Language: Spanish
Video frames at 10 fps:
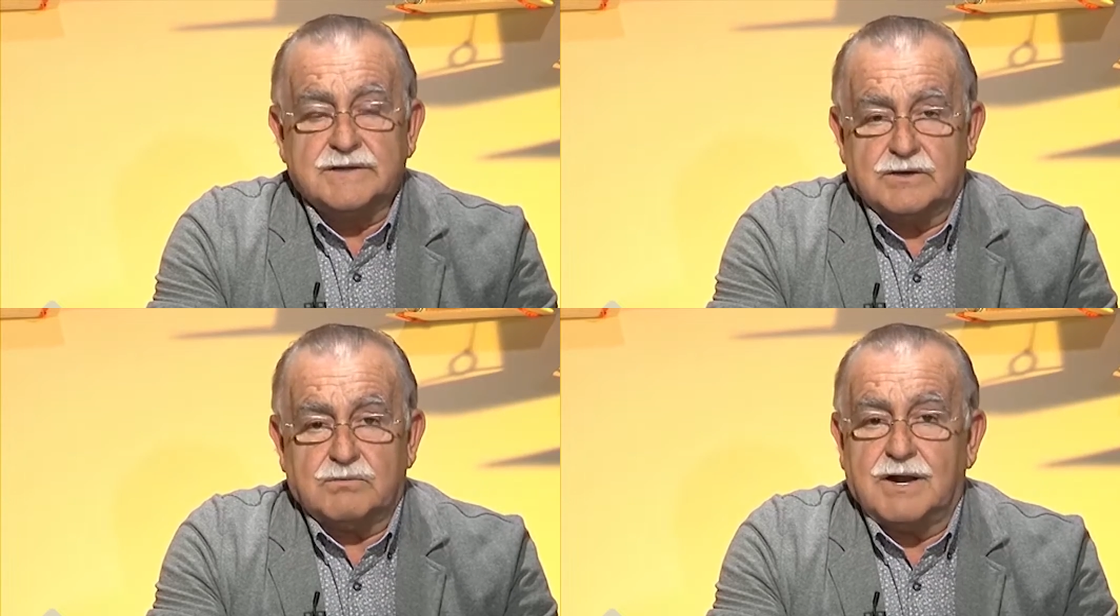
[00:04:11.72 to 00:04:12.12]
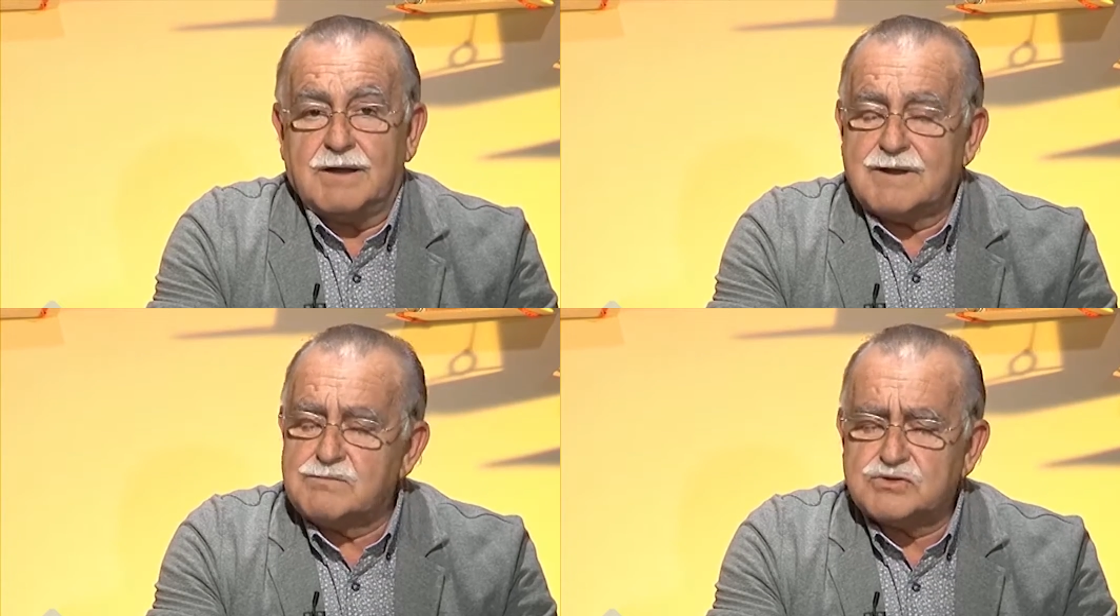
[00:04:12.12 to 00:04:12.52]
del
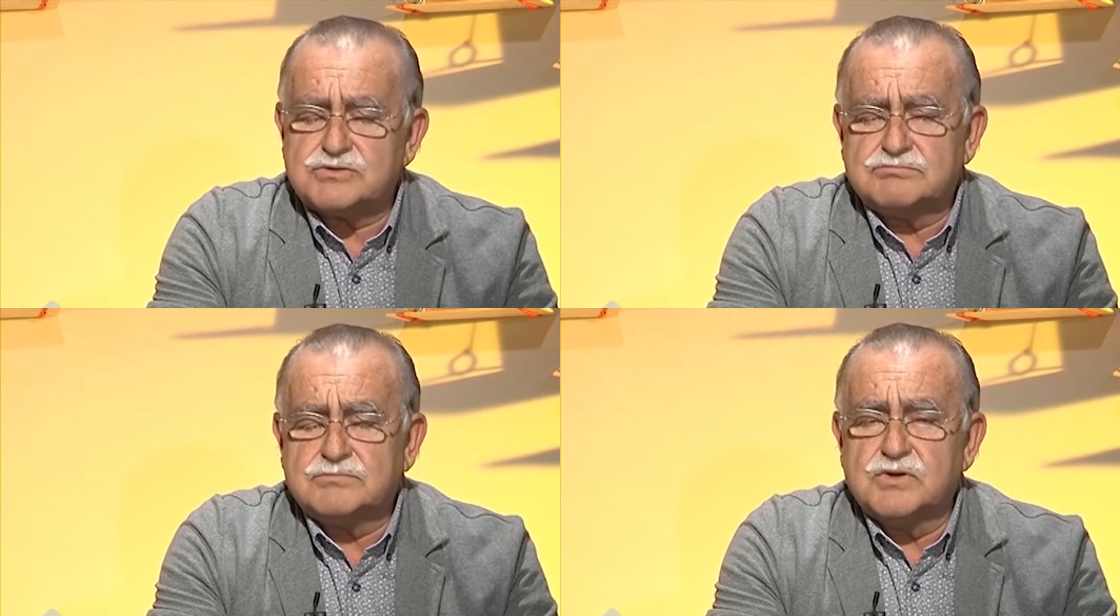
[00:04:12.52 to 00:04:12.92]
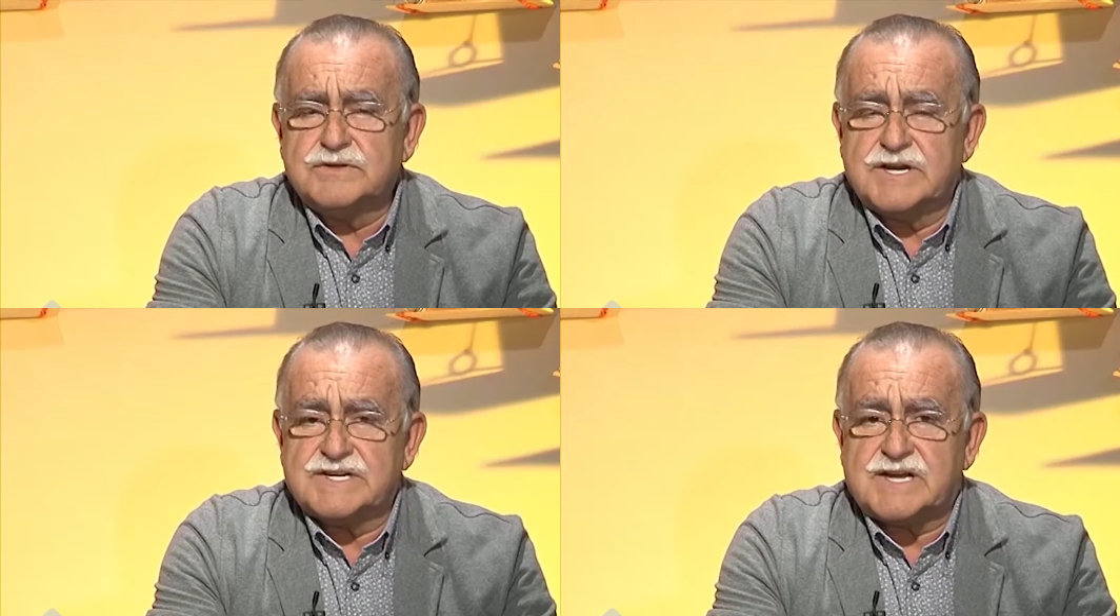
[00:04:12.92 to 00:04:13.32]
cual hablamos muy
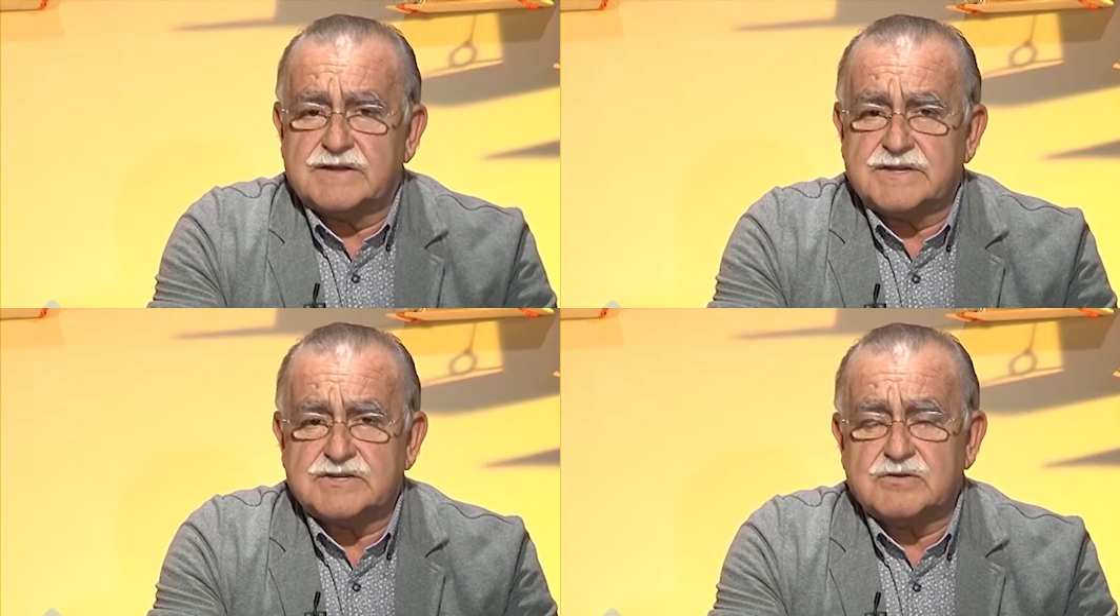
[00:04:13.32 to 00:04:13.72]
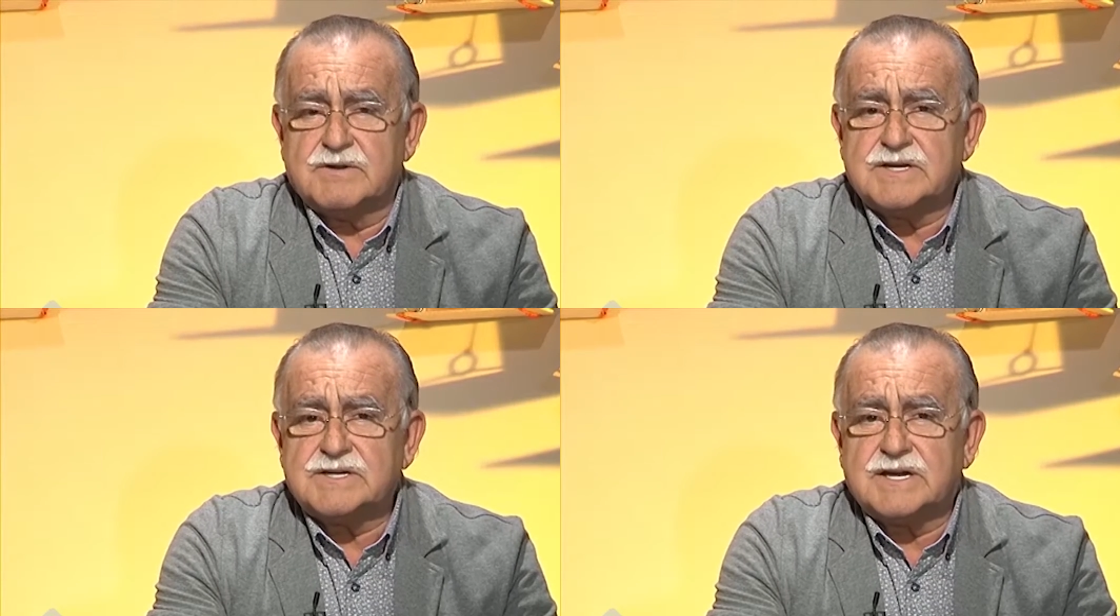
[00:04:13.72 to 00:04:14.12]
interesante
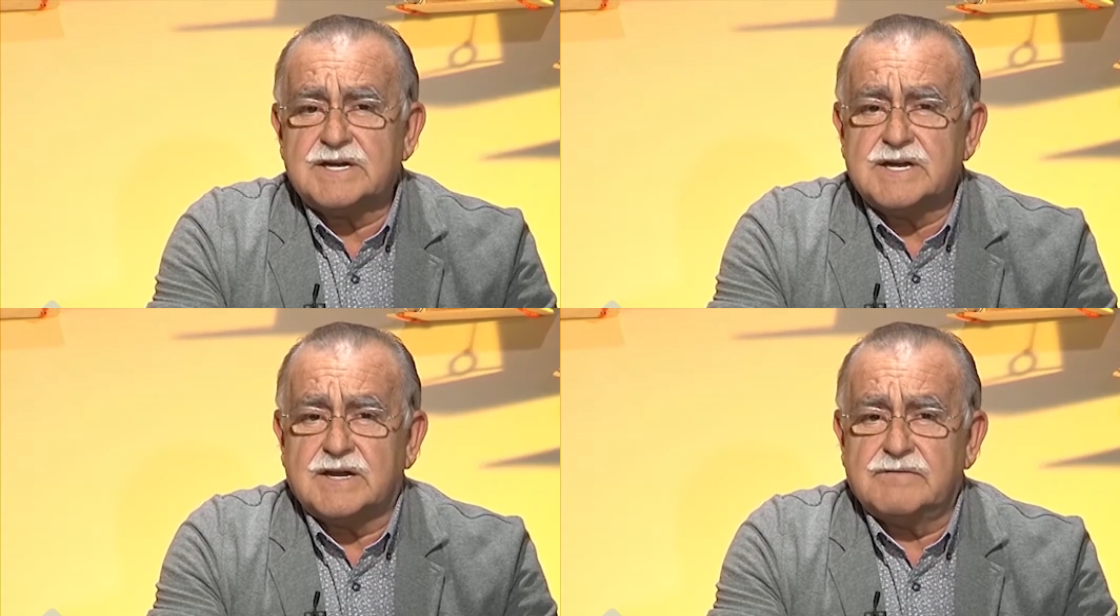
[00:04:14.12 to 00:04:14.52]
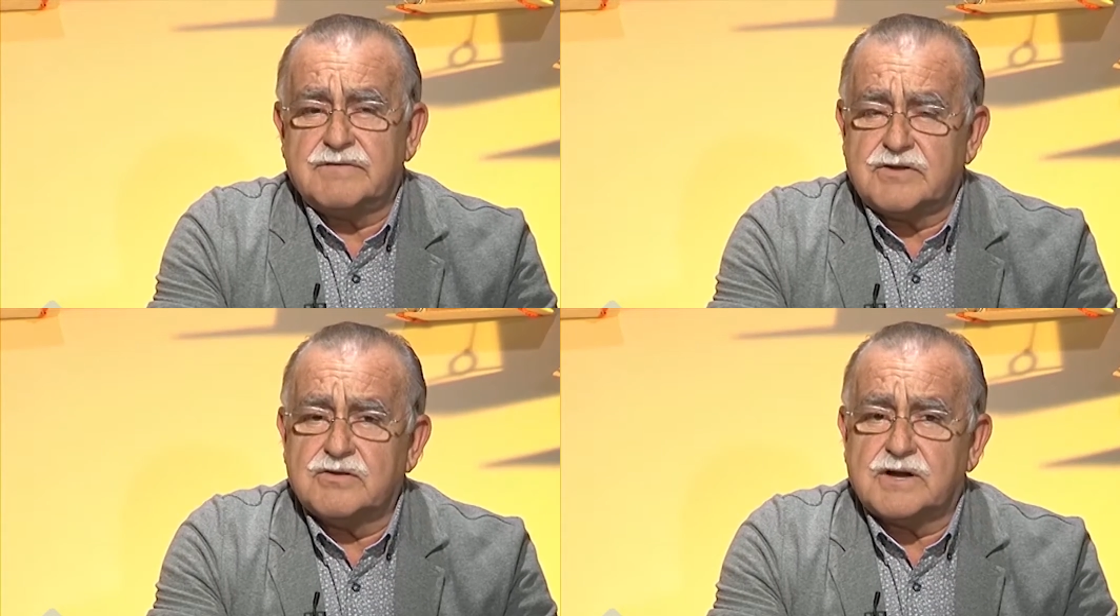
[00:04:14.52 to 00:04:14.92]
sobre aquella
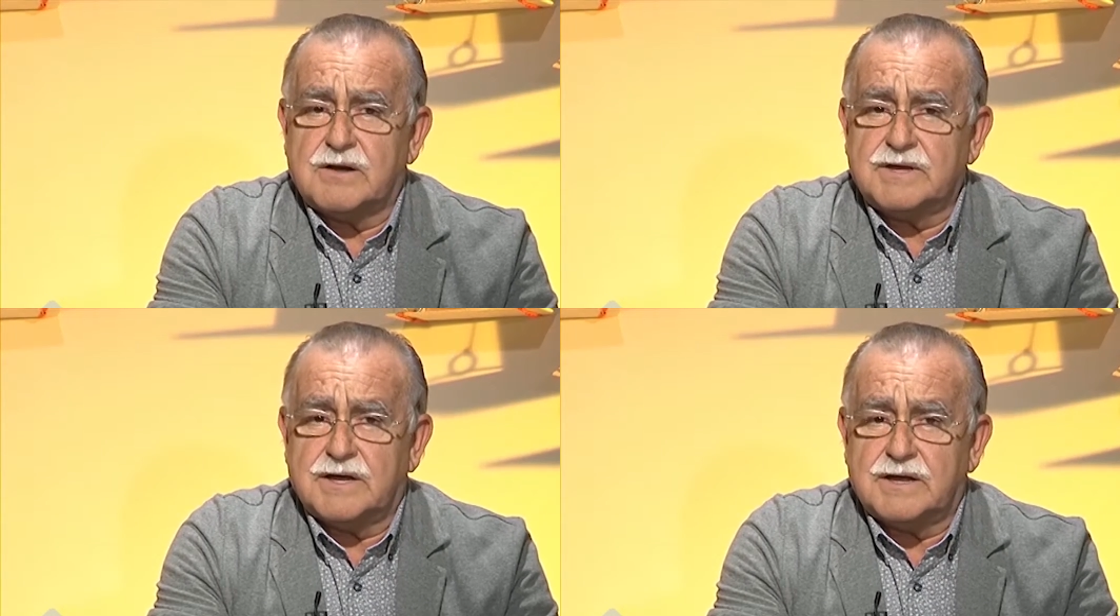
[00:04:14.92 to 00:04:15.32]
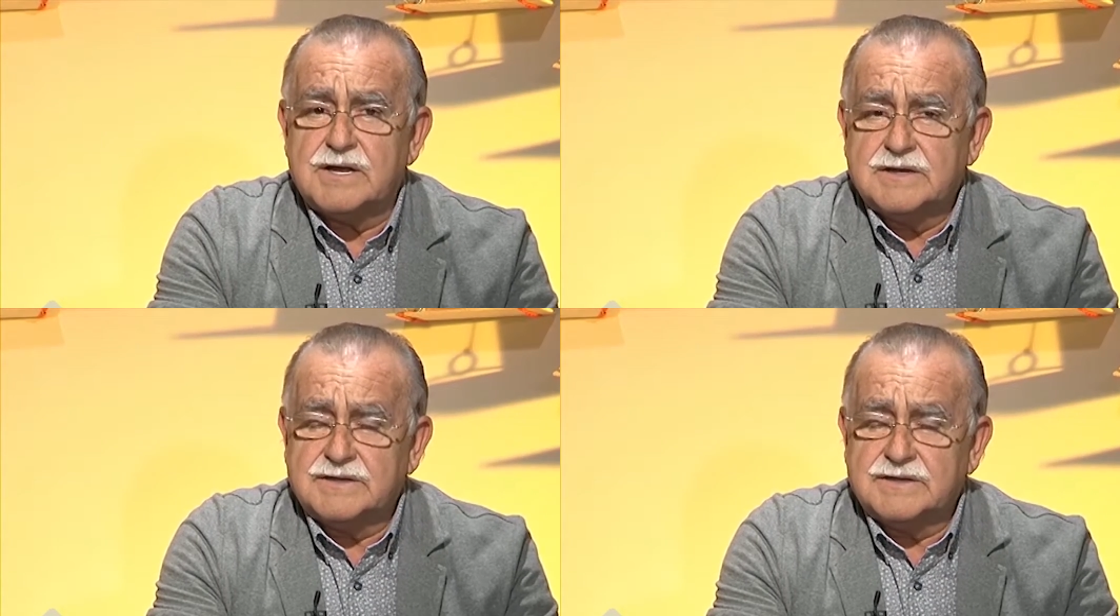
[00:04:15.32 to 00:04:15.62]
infección que había